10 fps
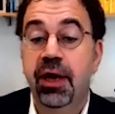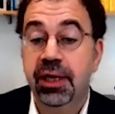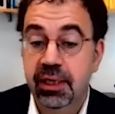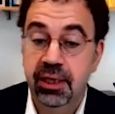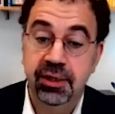
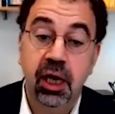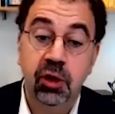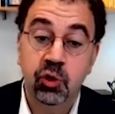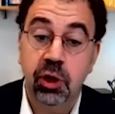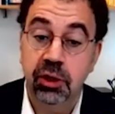Vergileri
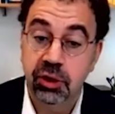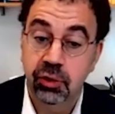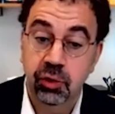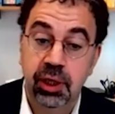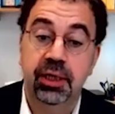daha çok
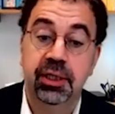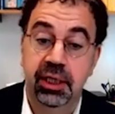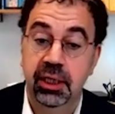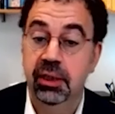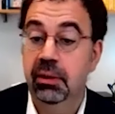arttırıyorlar
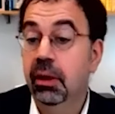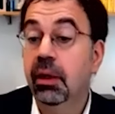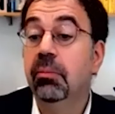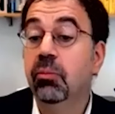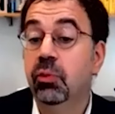ki
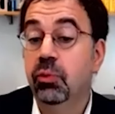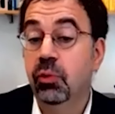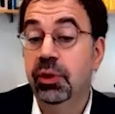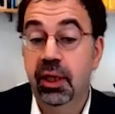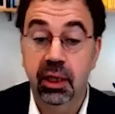bu
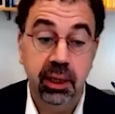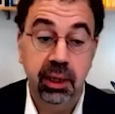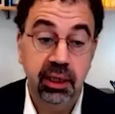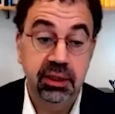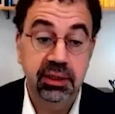ülkelere
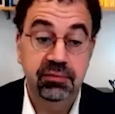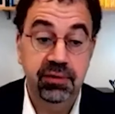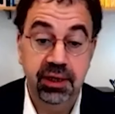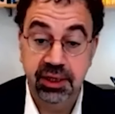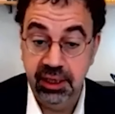
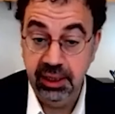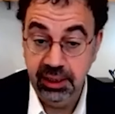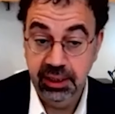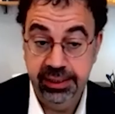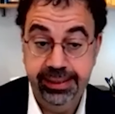bakarsanız vergi
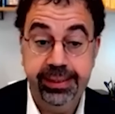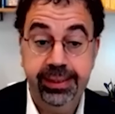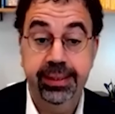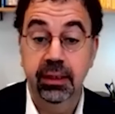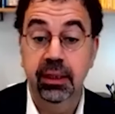
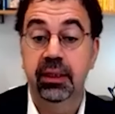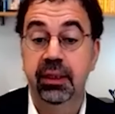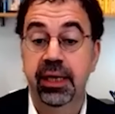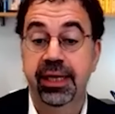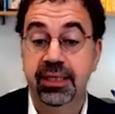
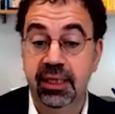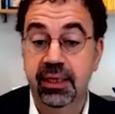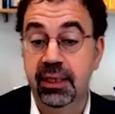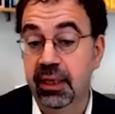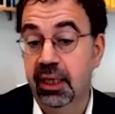e,
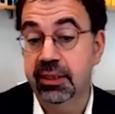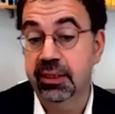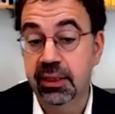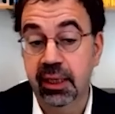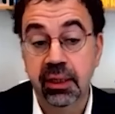eksikliği
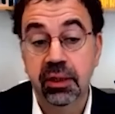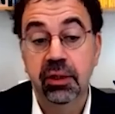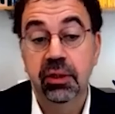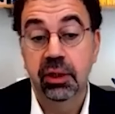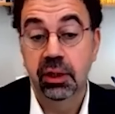
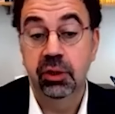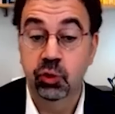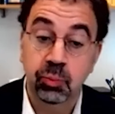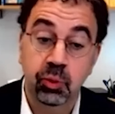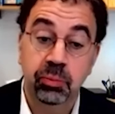aslında e,
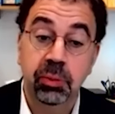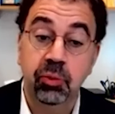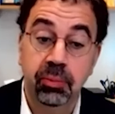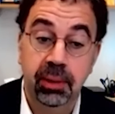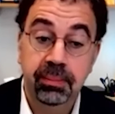çok büyük bir
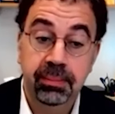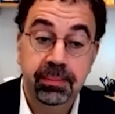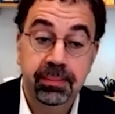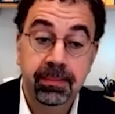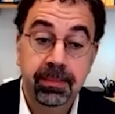problem.
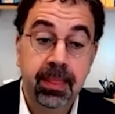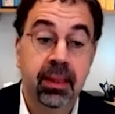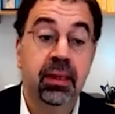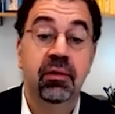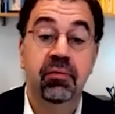
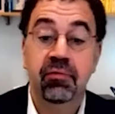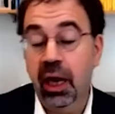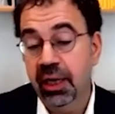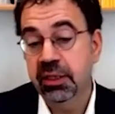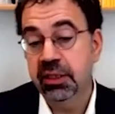Ve
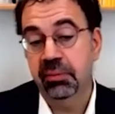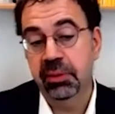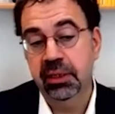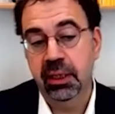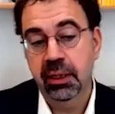aynı
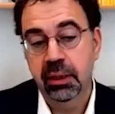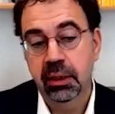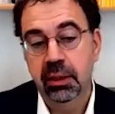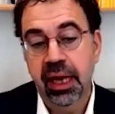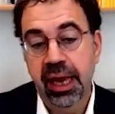
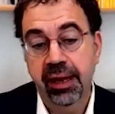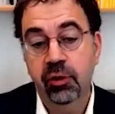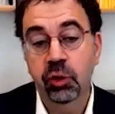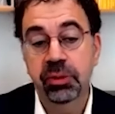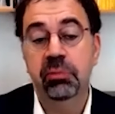zamanda
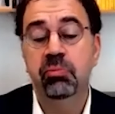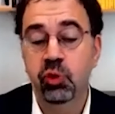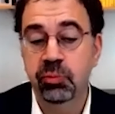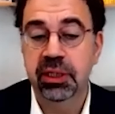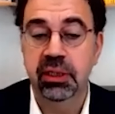ekonominin
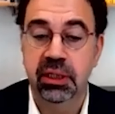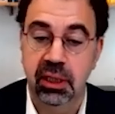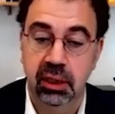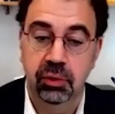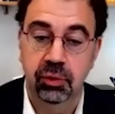büyümesini
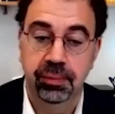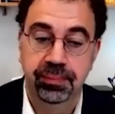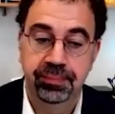sağlıyor.